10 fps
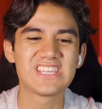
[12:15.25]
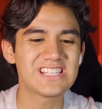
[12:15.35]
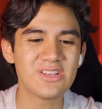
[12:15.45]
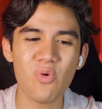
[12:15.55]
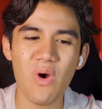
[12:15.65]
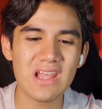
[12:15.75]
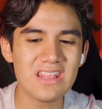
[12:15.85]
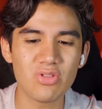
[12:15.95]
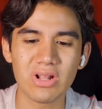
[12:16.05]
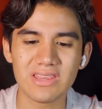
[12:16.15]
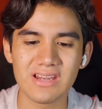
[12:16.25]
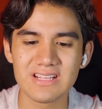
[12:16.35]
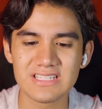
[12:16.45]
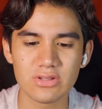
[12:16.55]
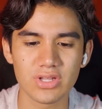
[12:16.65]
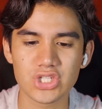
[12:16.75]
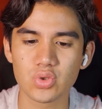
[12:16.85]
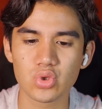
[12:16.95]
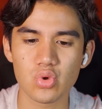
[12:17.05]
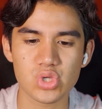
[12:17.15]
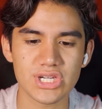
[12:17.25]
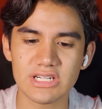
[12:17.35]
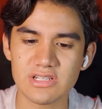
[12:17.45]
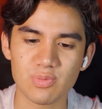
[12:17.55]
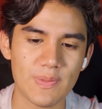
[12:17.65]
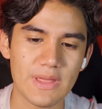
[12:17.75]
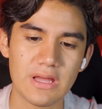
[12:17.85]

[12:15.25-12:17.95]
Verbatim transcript: si es igualito al trenecito de Chuchu Charleston.